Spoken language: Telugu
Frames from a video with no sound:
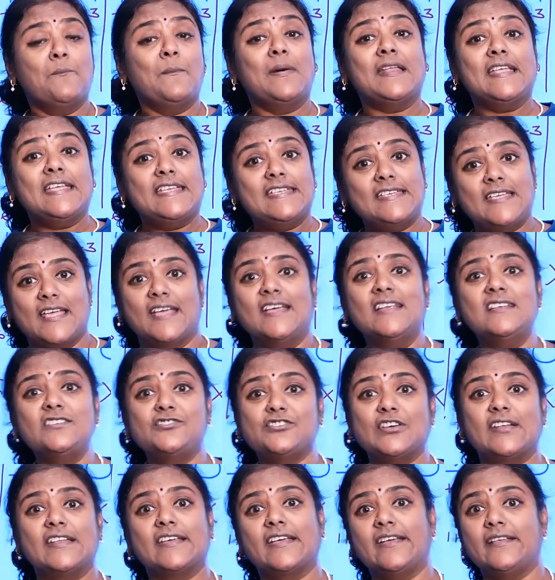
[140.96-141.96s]
మరి ఏం
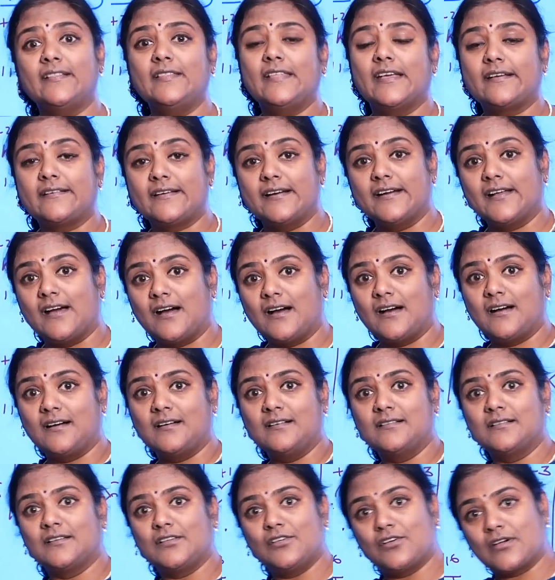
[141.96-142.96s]
జరిగింది ఇక్కడ
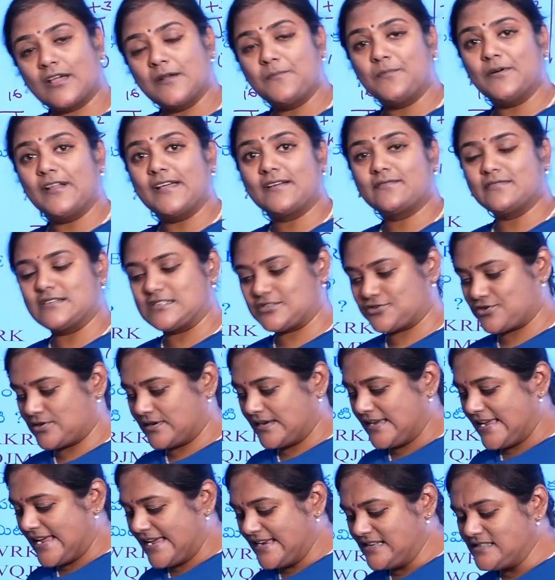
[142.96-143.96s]
యూ కెన్ పుట్ ఏ
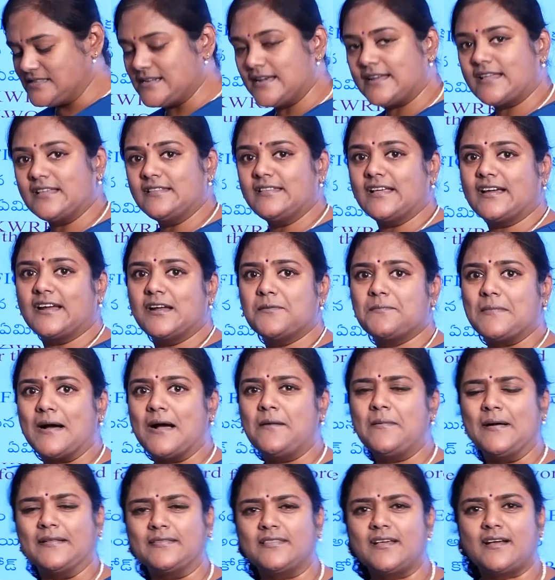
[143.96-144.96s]
క్వశ్చన్ ఏం జరిగింది ఇక్కడ
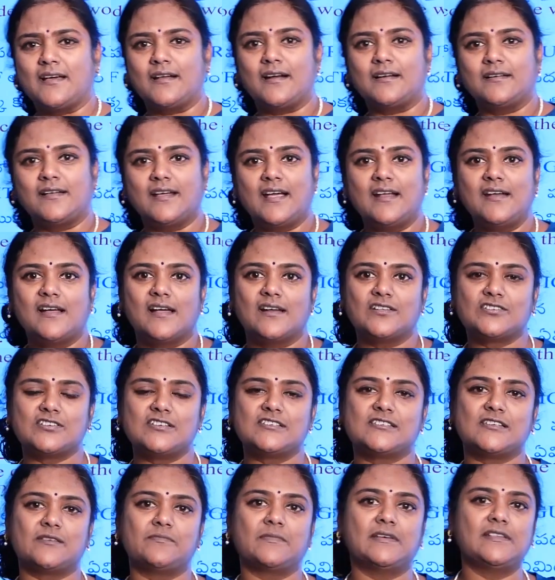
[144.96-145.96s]
మామ అంతా కరెక్ట్గానే
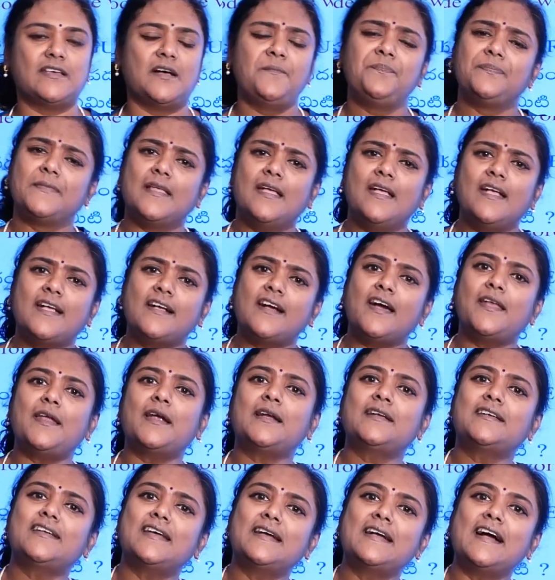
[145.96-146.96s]
ఆలోచించాం కదా
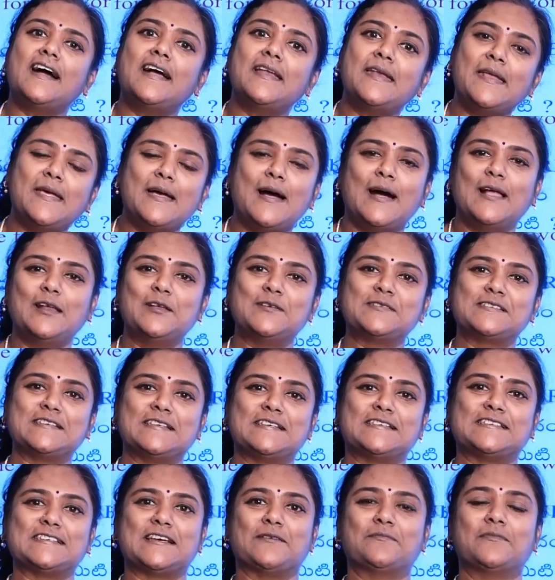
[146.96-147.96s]
కరెక్ట్గానే
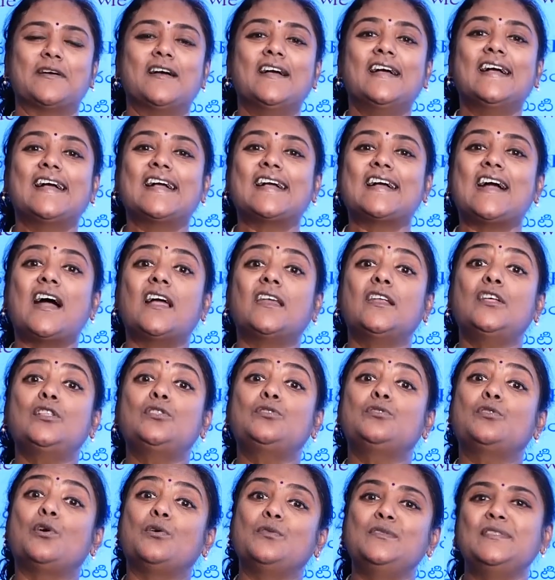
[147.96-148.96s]
ఆలోచించాం కానీ
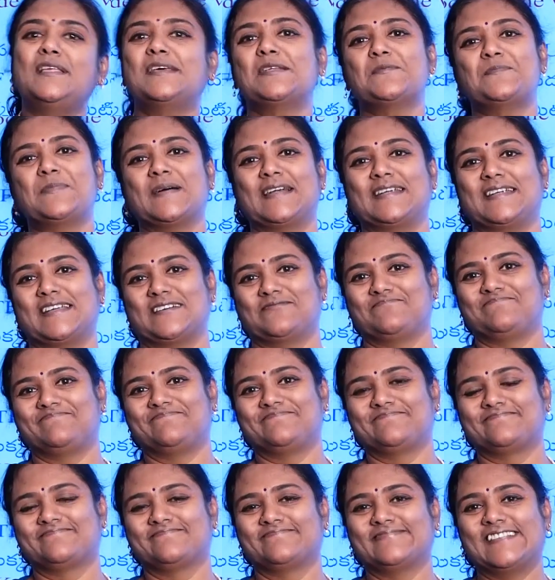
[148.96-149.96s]
తొందరపడ్డాం
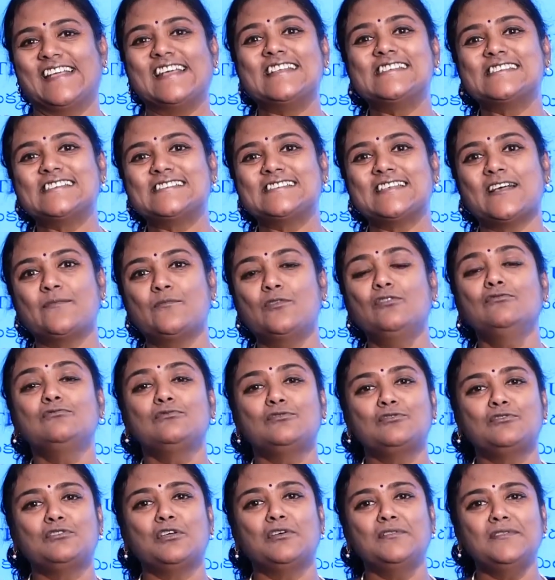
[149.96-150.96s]
ఏం చేసాము
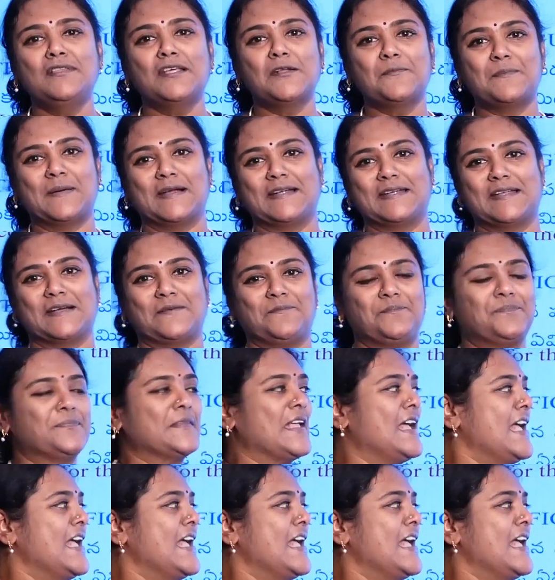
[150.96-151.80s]
తొందరపడ్డాం